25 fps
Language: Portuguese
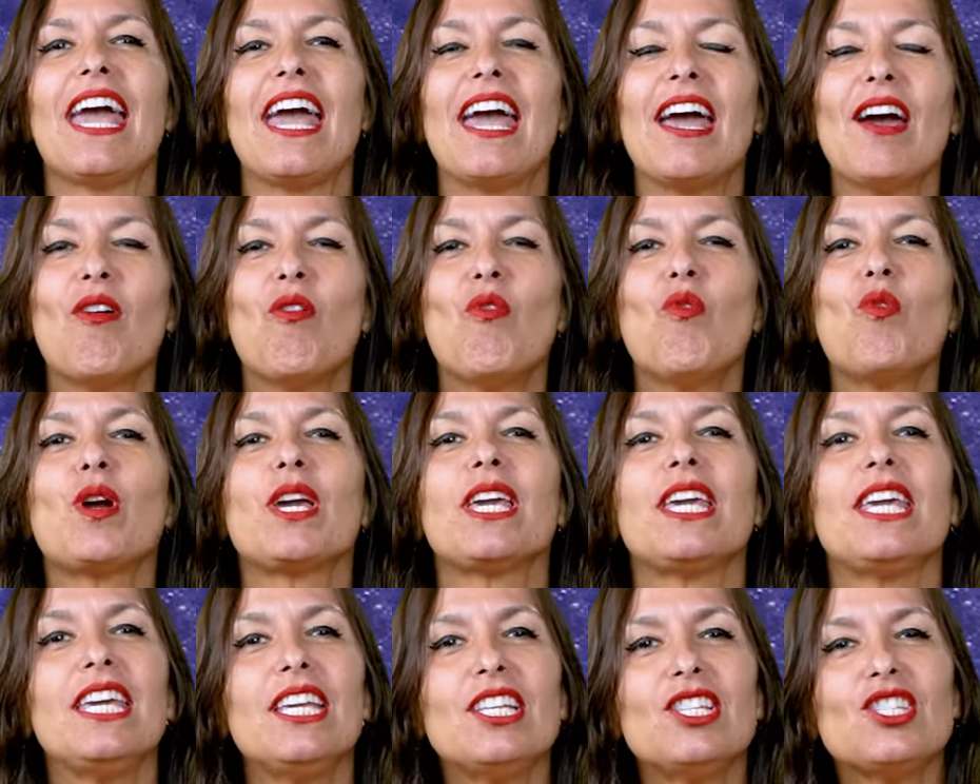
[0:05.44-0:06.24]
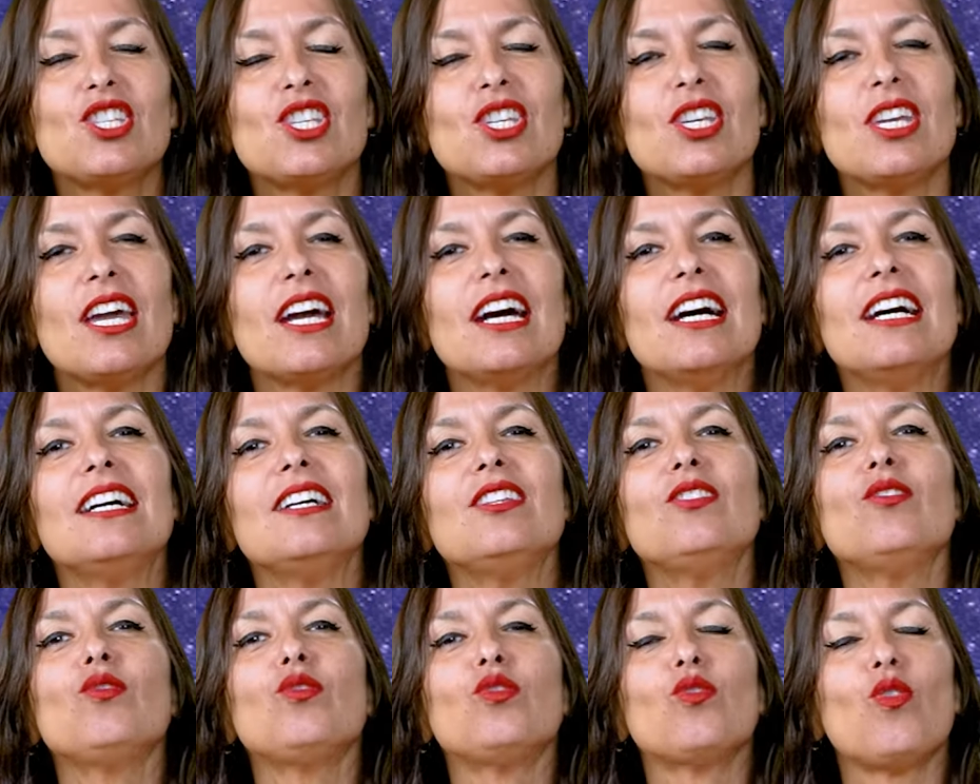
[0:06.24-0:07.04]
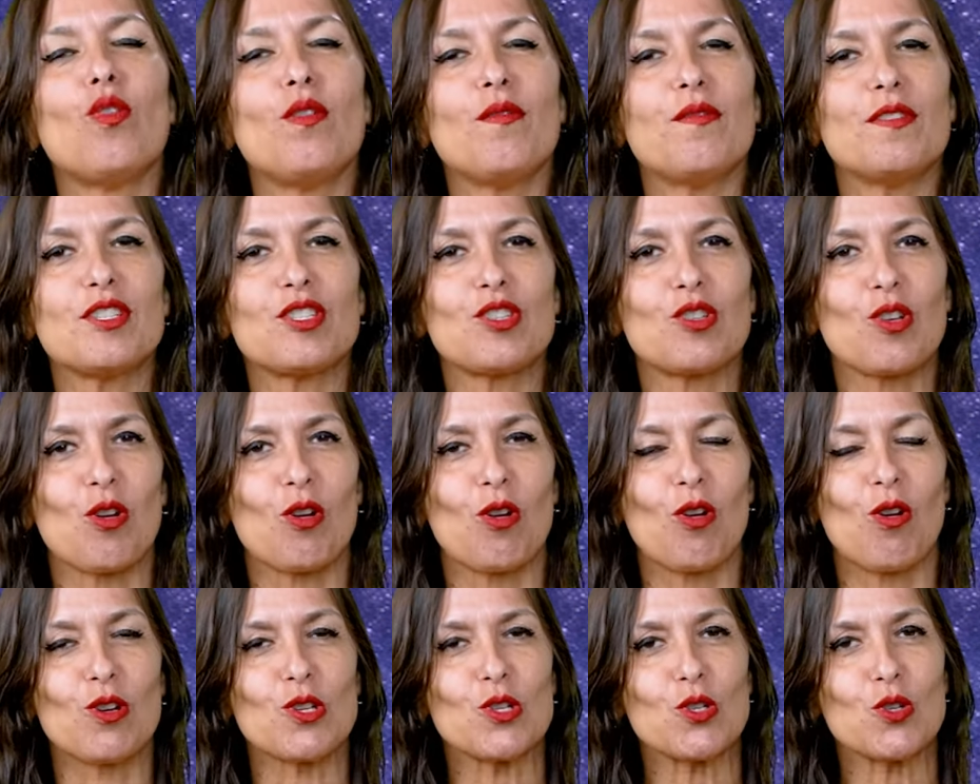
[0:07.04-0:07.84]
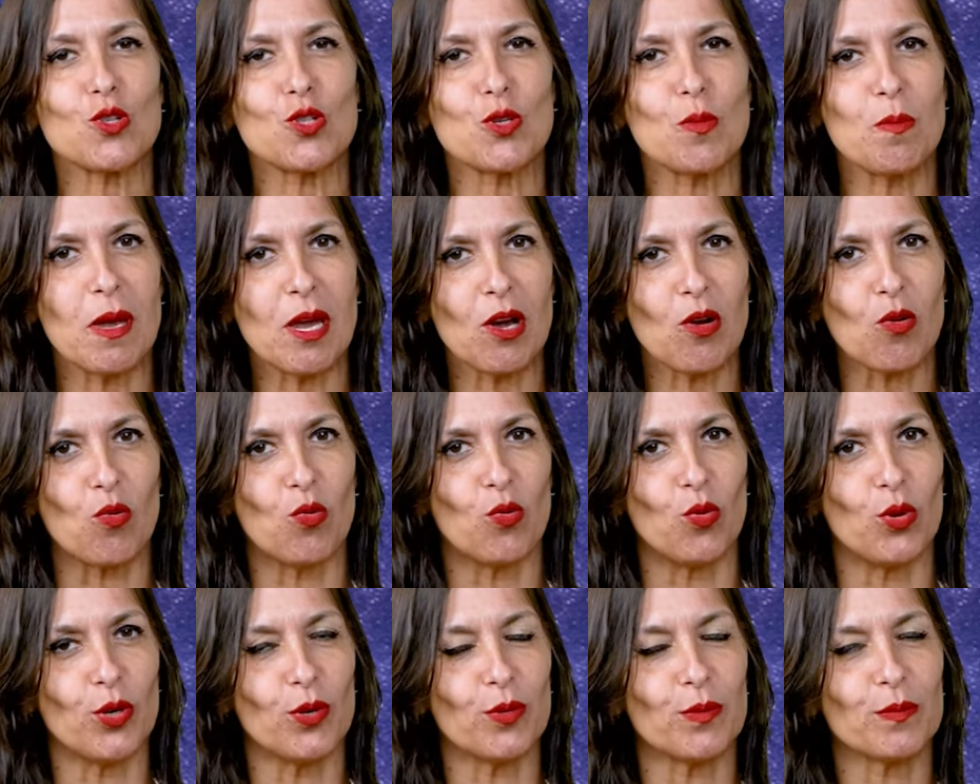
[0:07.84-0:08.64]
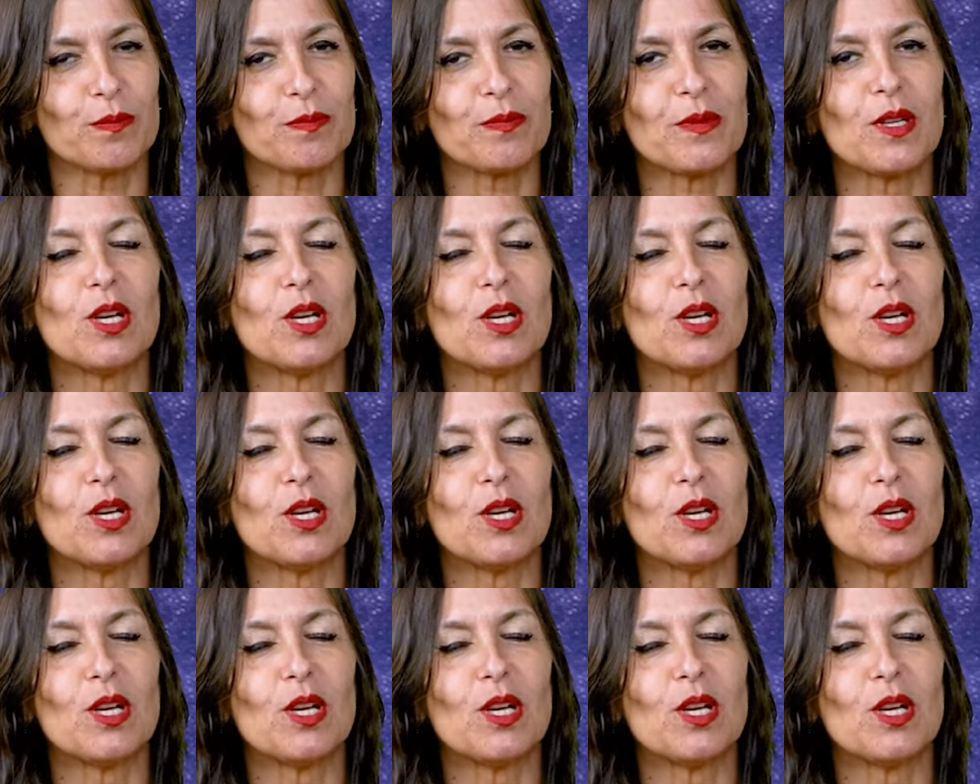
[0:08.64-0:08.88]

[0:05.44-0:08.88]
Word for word: é o kit Ano Novo Astrológico de Mercúrio.